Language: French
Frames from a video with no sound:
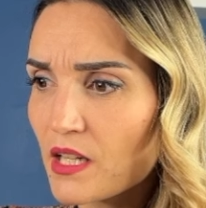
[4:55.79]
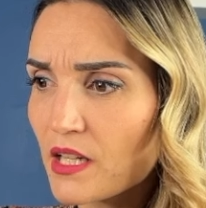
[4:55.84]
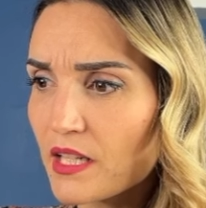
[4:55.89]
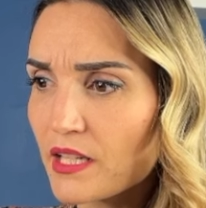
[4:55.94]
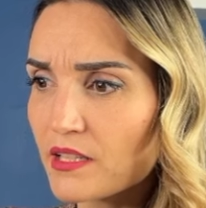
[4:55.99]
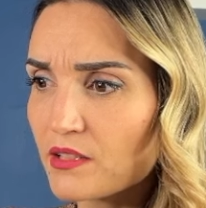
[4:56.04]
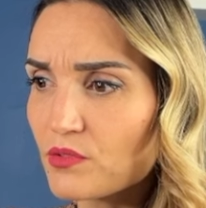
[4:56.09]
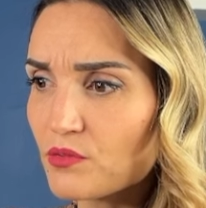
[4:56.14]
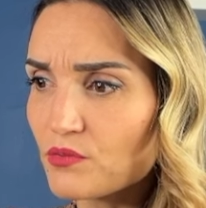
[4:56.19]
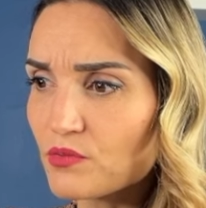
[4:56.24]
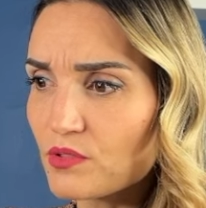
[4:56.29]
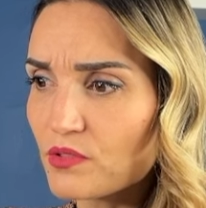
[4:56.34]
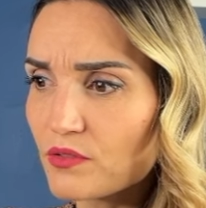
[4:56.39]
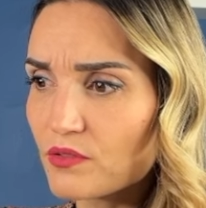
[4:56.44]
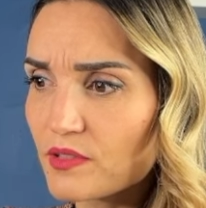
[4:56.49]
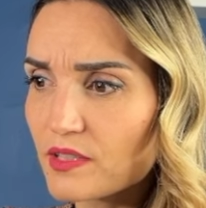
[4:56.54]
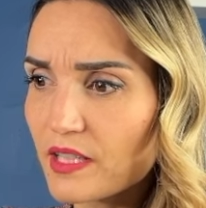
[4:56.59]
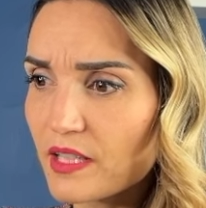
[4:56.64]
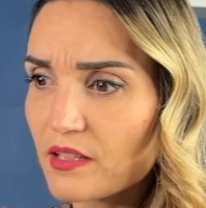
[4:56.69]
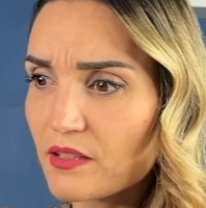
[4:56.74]
Et donc,
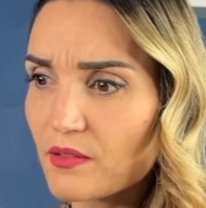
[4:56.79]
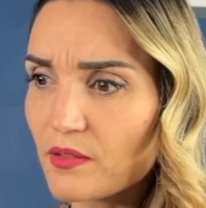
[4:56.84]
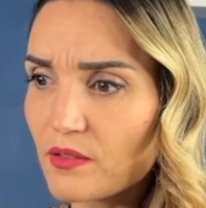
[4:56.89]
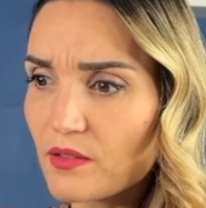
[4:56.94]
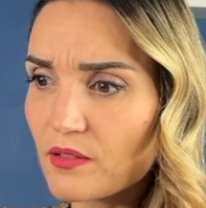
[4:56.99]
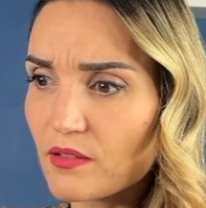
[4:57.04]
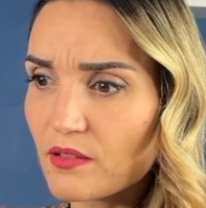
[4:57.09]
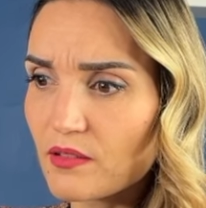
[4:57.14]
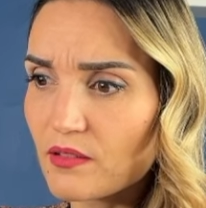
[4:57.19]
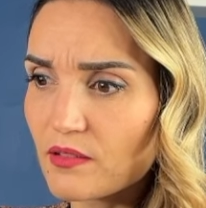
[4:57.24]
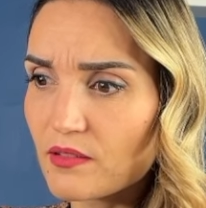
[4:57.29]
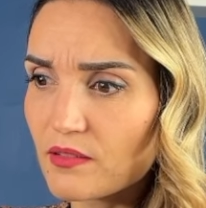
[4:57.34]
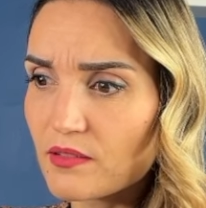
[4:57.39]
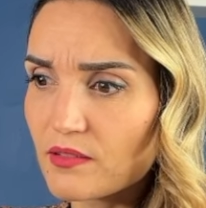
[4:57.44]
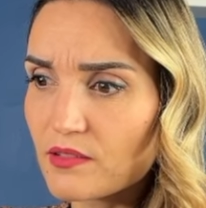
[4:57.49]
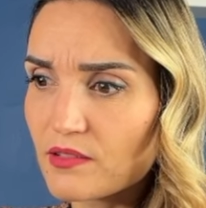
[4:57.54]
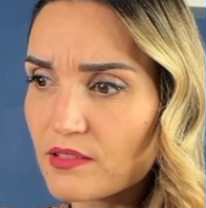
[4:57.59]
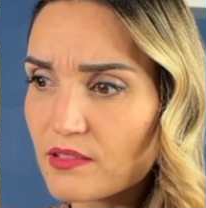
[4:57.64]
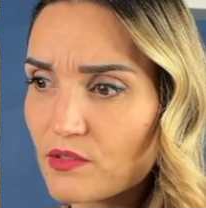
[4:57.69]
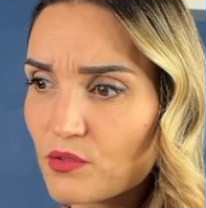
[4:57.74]

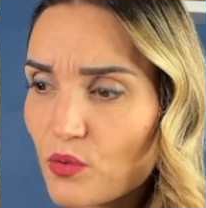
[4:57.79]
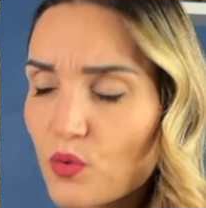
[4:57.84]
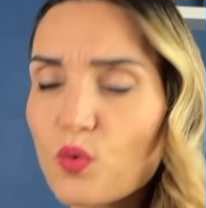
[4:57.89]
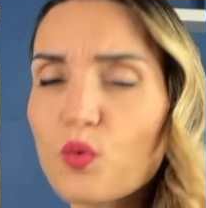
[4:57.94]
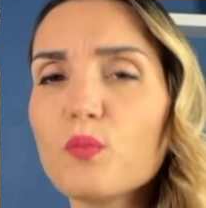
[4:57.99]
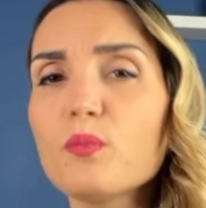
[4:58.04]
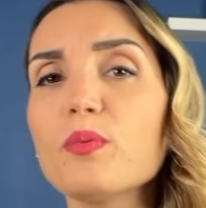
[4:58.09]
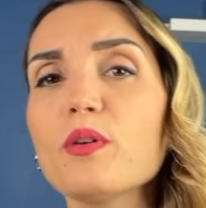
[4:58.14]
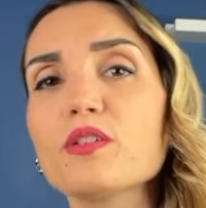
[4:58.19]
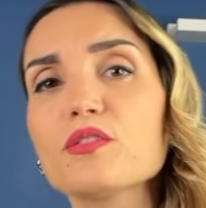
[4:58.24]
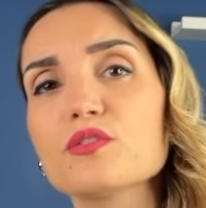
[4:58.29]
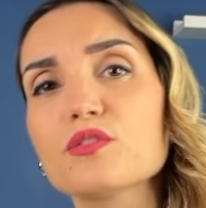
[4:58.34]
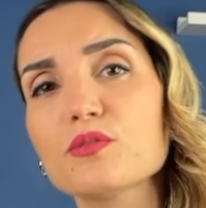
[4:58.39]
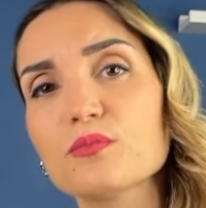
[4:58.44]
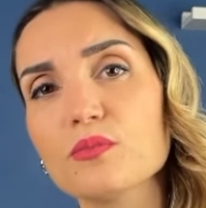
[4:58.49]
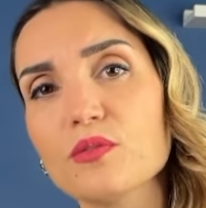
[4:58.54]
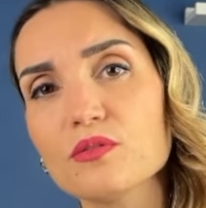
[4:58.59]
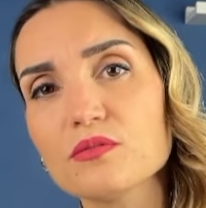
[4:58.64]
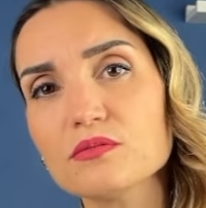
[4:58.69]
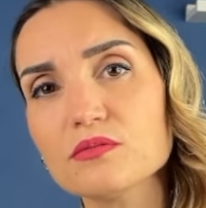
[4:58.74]
ce
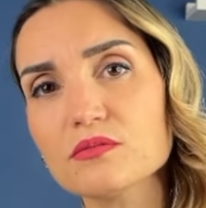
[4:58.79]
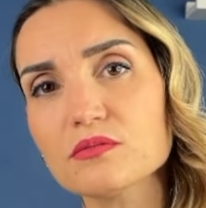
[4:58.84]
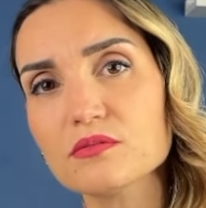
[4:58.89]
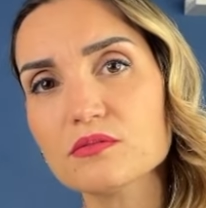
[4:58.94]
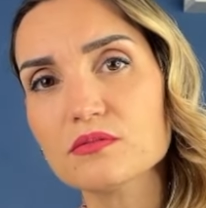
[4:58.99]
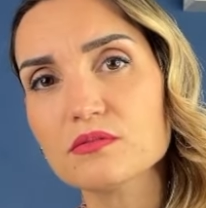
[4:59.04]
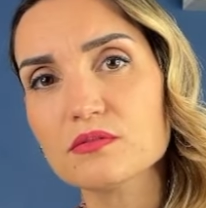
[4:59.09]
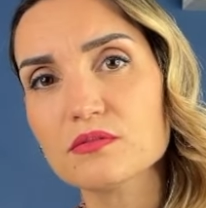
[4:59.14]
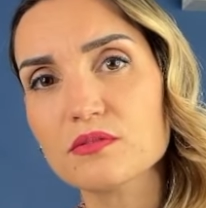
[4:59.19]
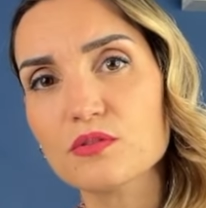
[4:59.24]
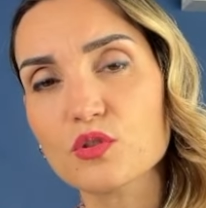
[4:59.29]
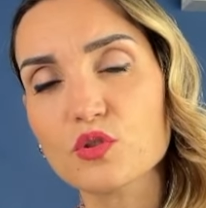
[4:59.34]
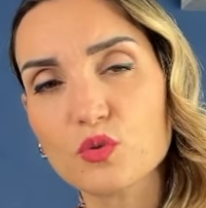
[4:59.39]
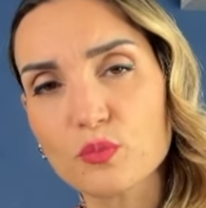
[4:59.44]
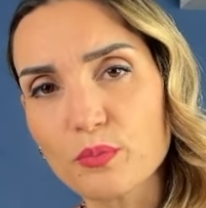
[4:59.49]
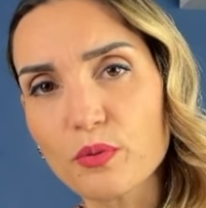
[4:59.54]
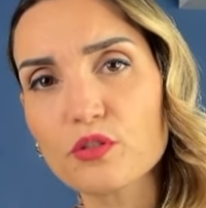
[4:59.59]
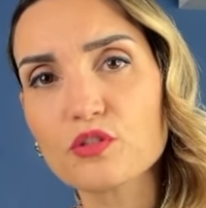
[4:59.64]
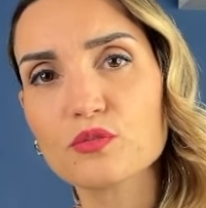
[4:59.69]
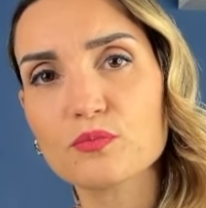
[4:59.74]
comportement, le
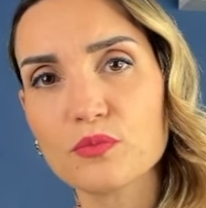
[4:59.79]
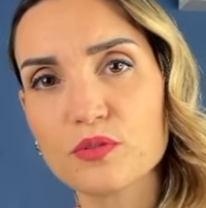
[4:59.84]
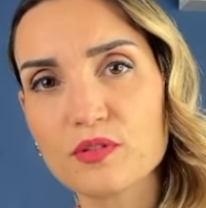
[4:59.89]
comportement